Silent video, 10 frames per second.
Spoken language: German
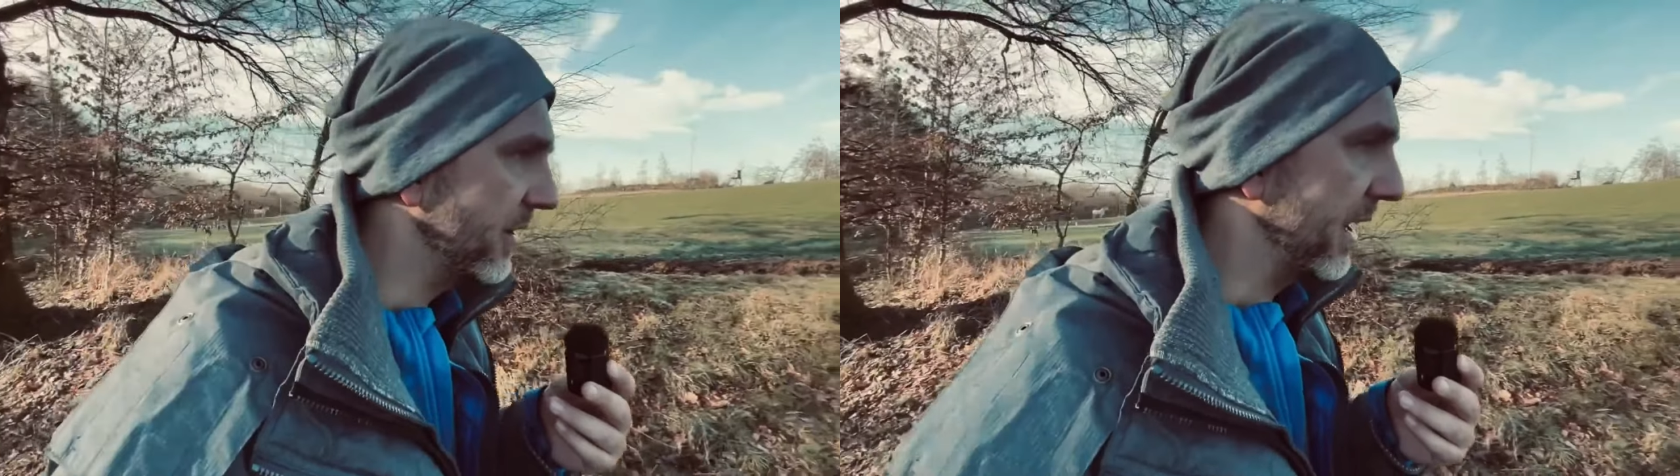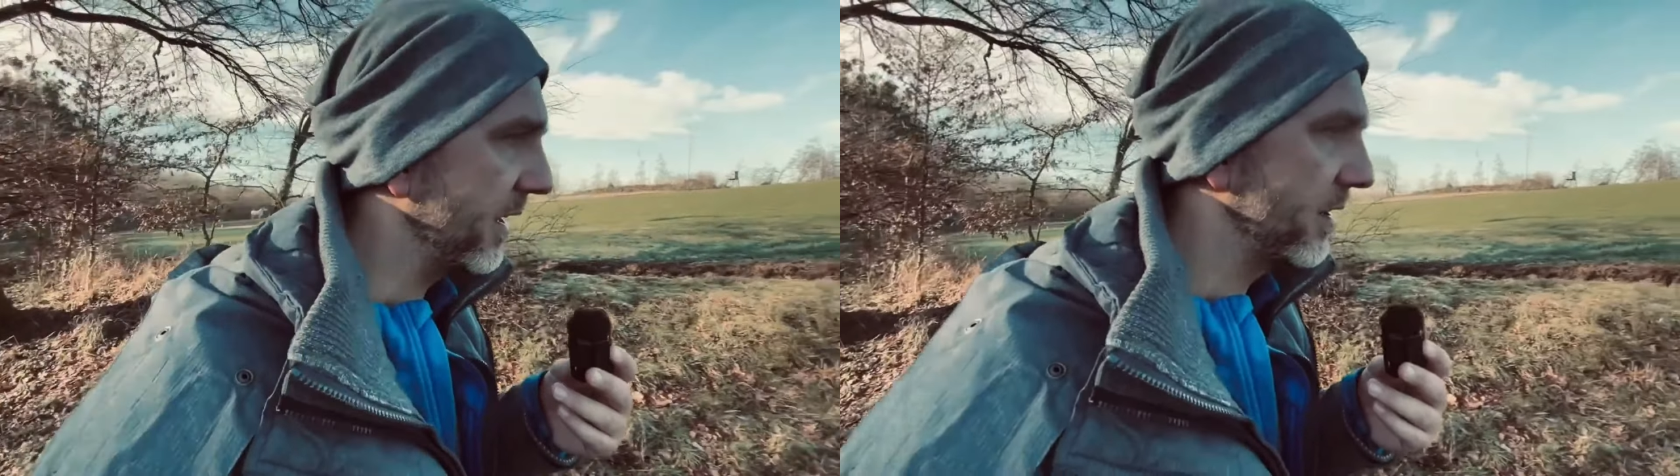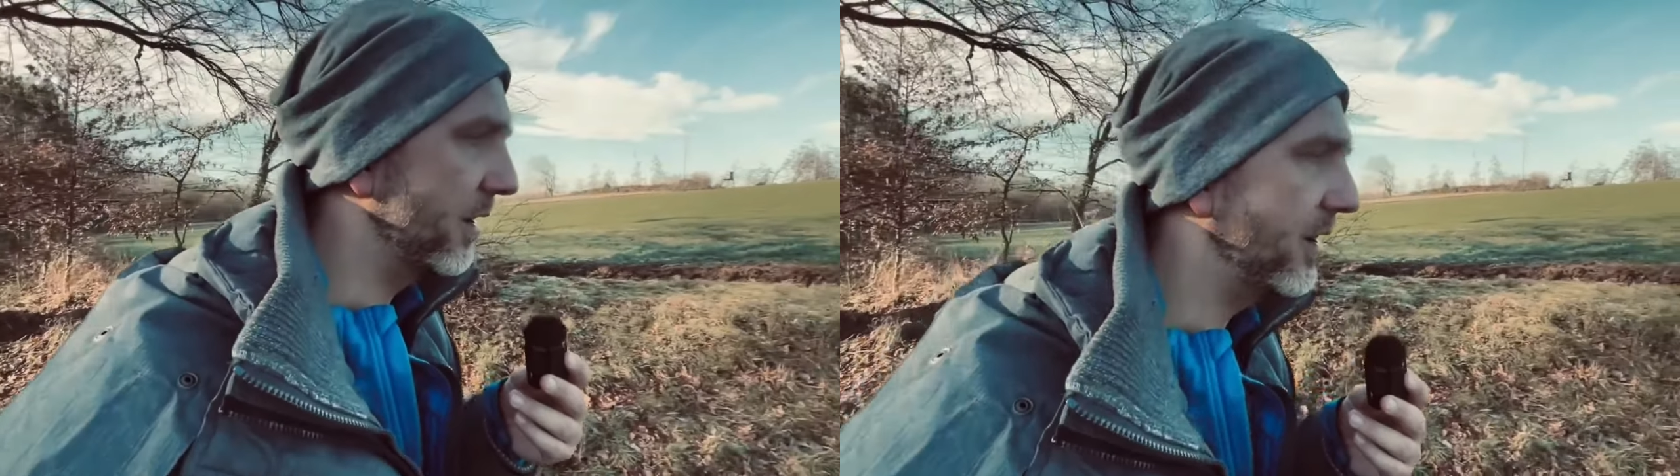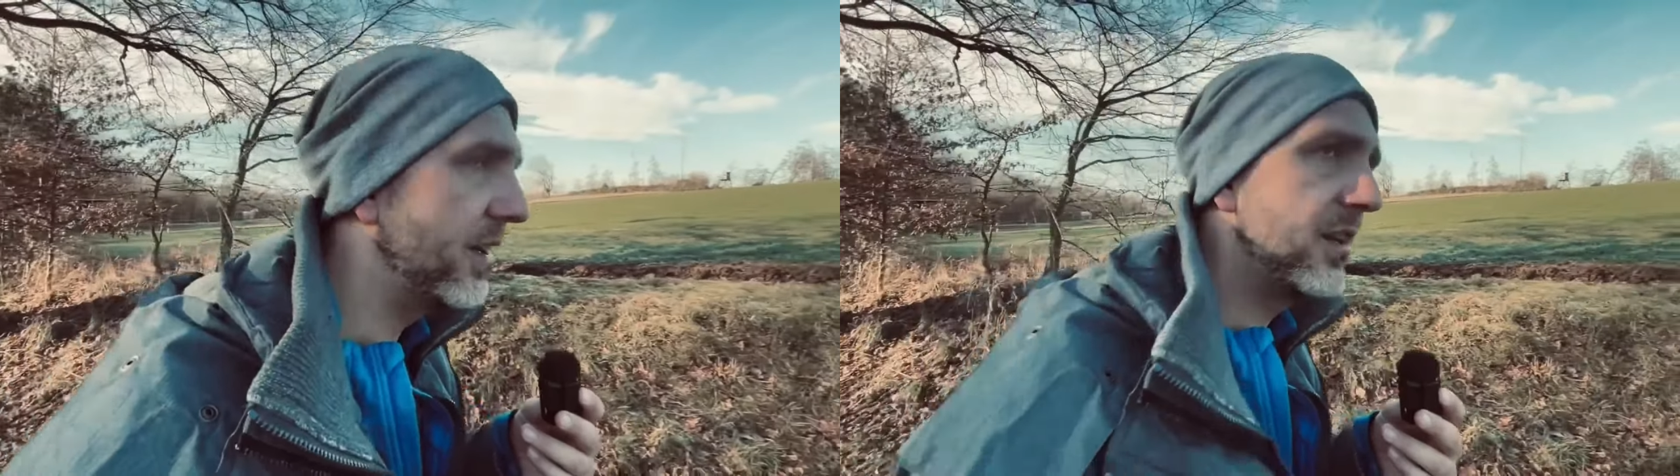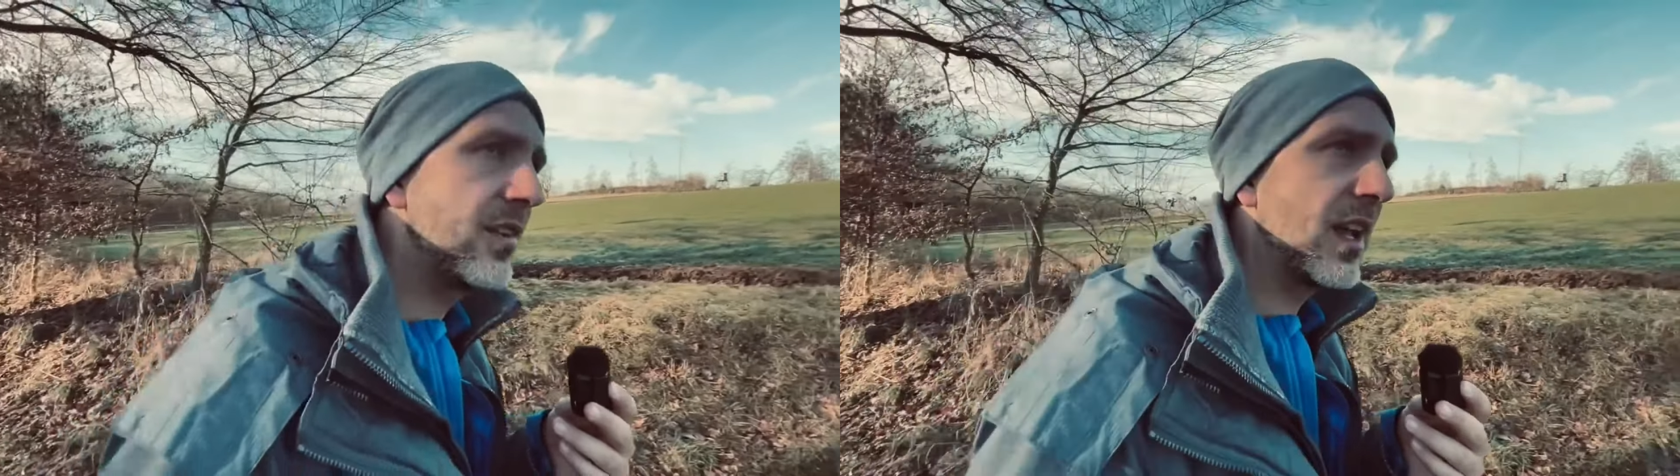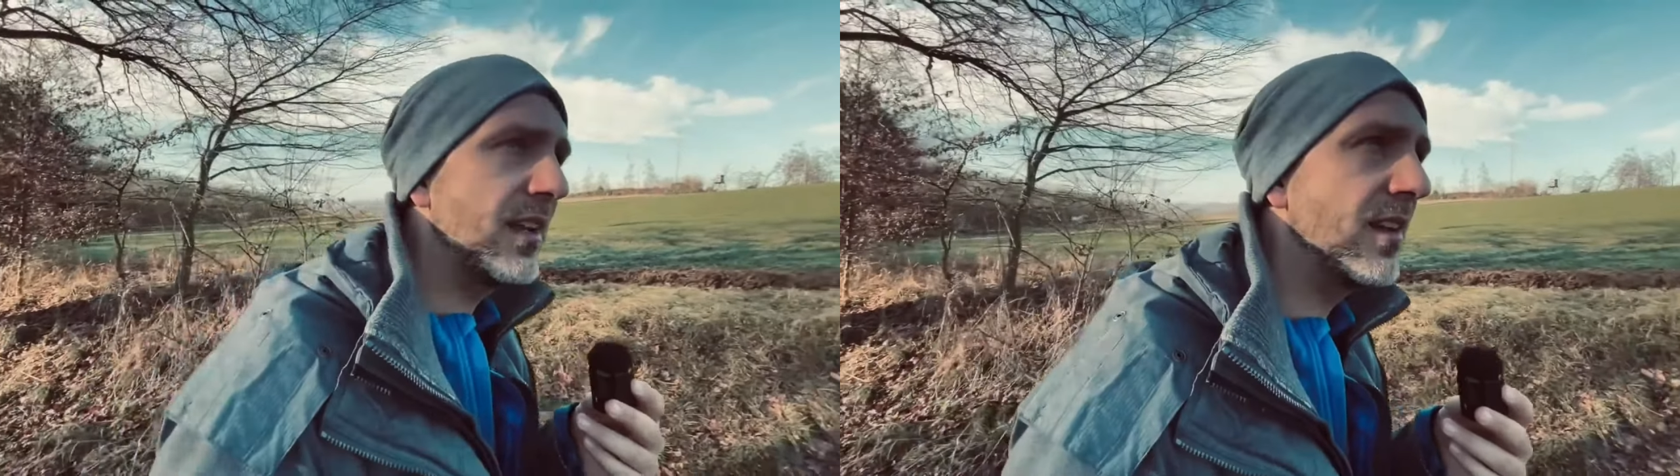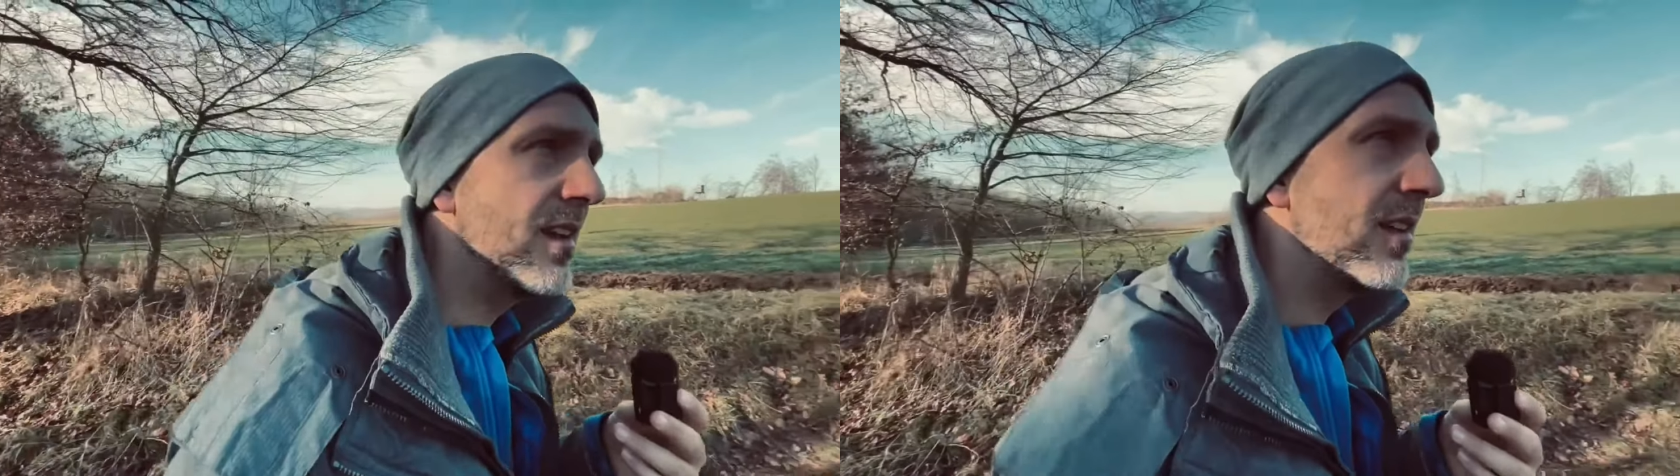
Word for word: Gedanken, ich kenne